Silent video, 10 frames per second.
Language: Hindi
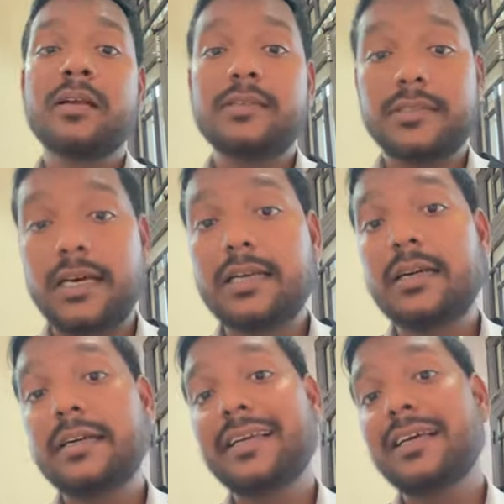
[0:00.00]

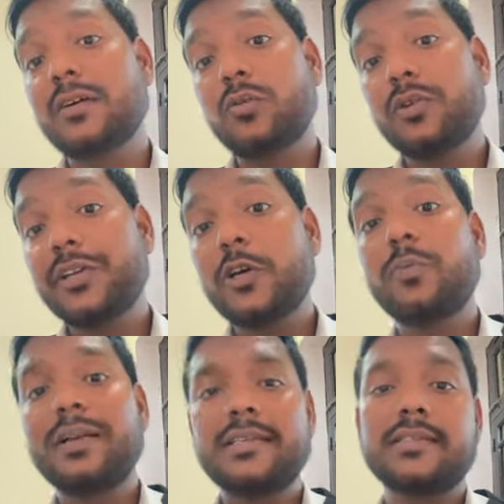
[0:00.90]
झारखंड के उनके
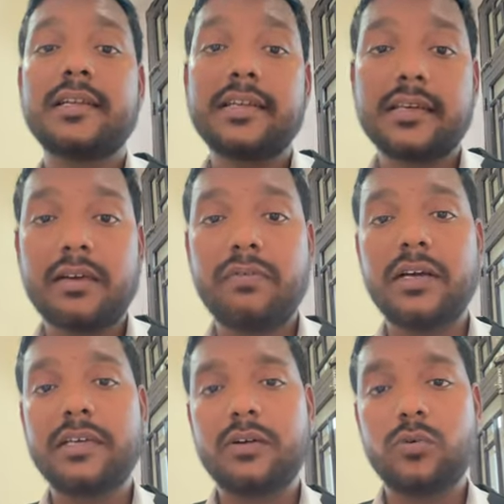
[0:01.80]
ऊपर इसी तरीके की एफ
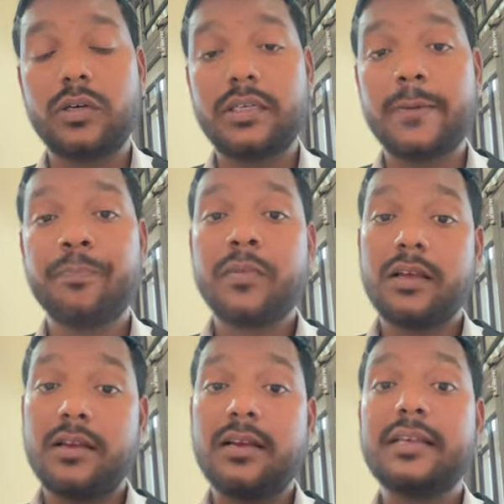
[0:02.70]
हो गई है
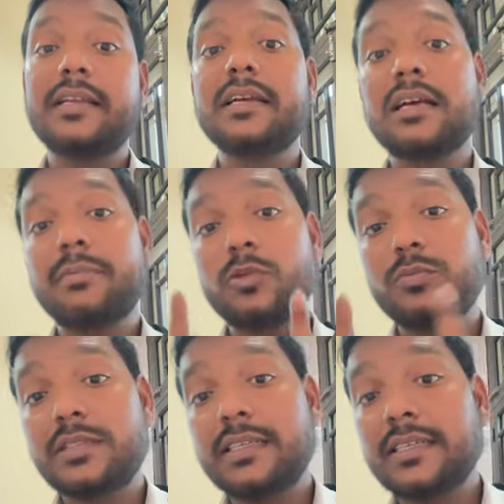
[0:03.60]
लड़की ने कहा मैं
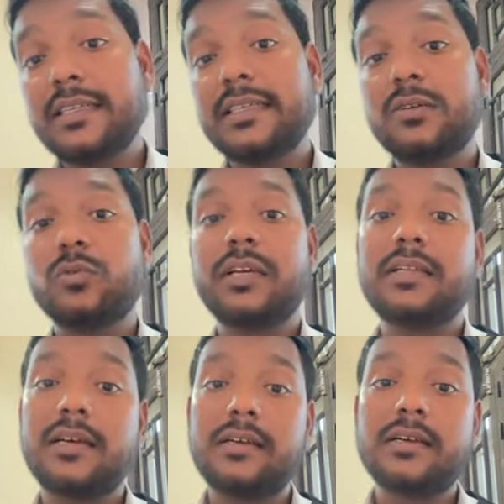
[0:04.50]
तुमसे ही शादी करूंगी
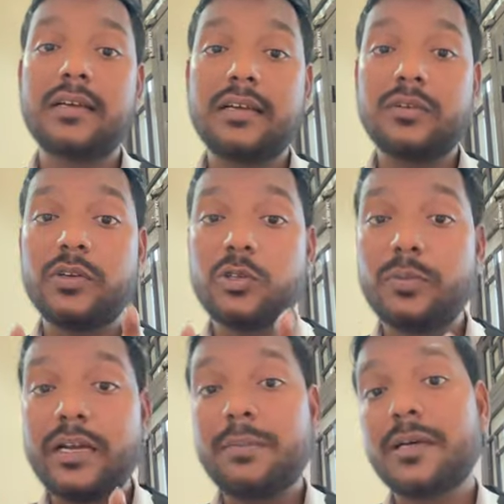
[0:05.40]
ध्यान रख लेना क्योंकि
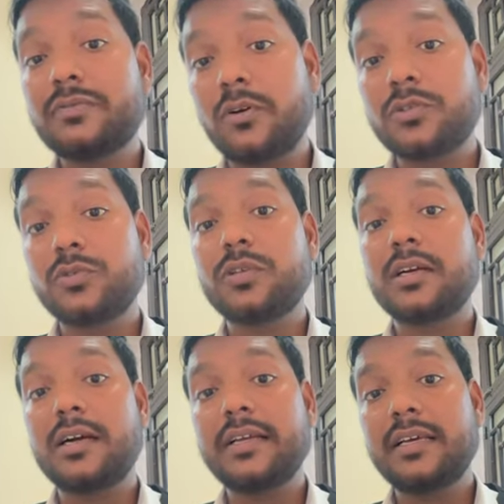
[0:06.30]
तुम्हारे पास फॉर्चूनर
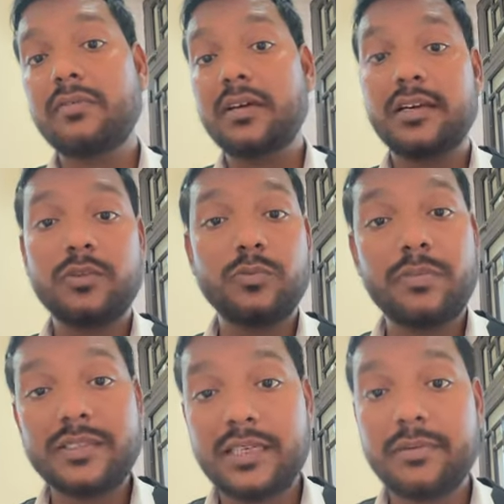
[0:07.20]
गाड़ी है वरना तुम्हें
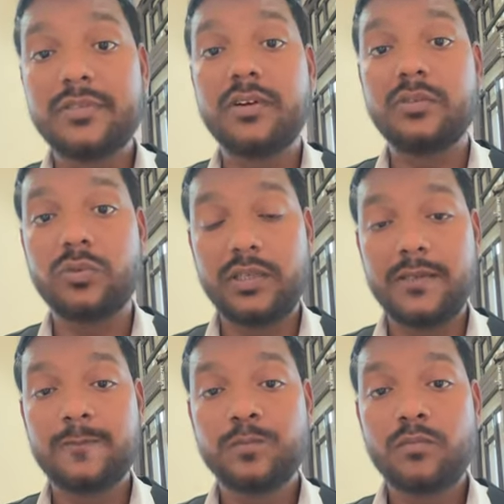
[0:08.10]
मैं जेल भिजवा दूंगी
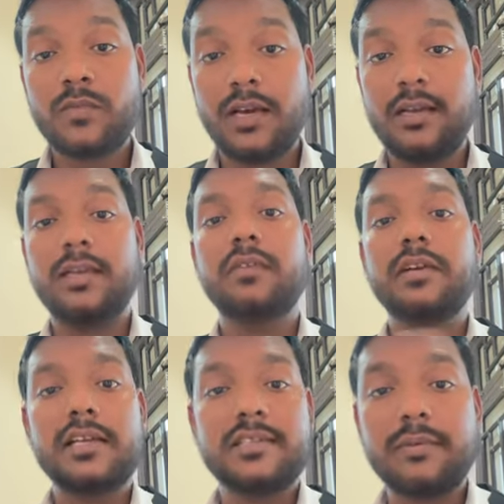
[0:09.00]
हालांकि
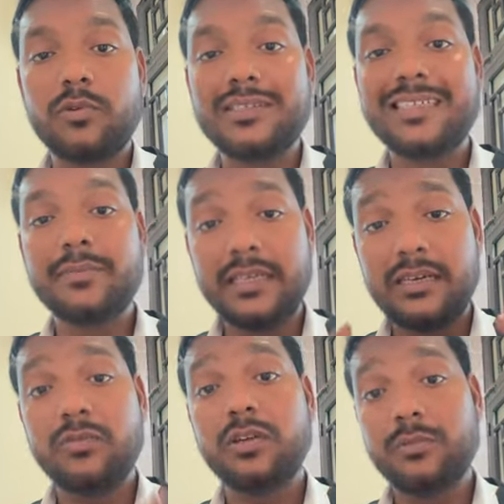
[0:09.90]
वकील साहब क्वेश्चन में गए
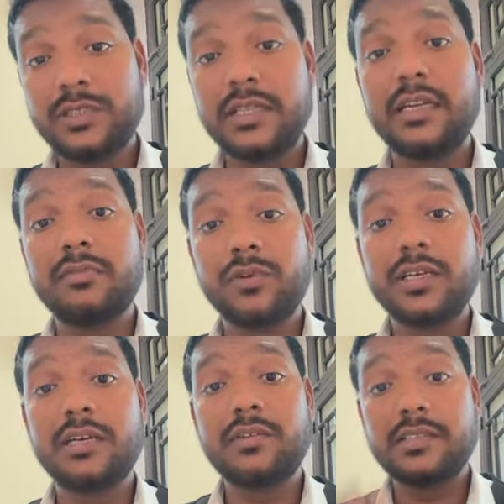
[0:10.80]
उन्होंने मुझसे
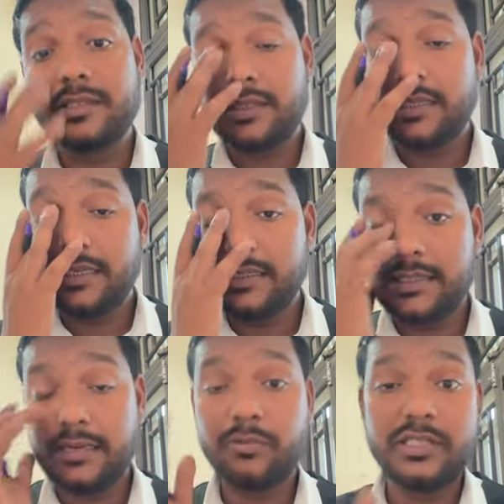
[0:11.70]
टेलीफोनिक कन्वर्सेशन करी कि
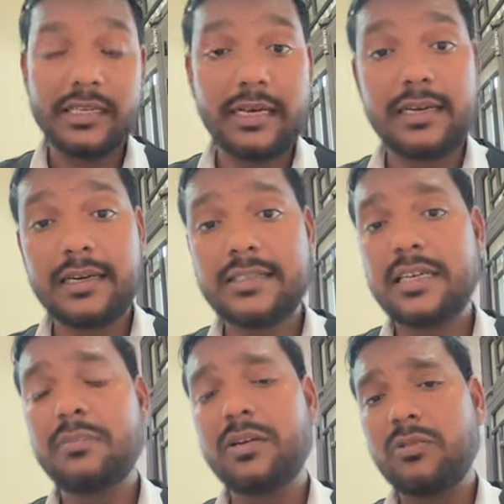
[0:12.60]
सर मुझे क्या करना
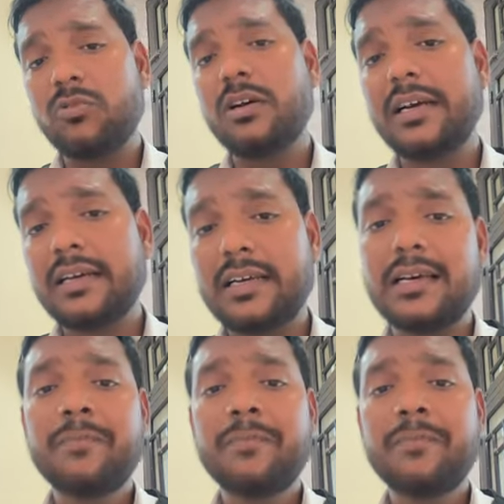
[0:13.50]
चाहिए मैंने उनको गाइड करा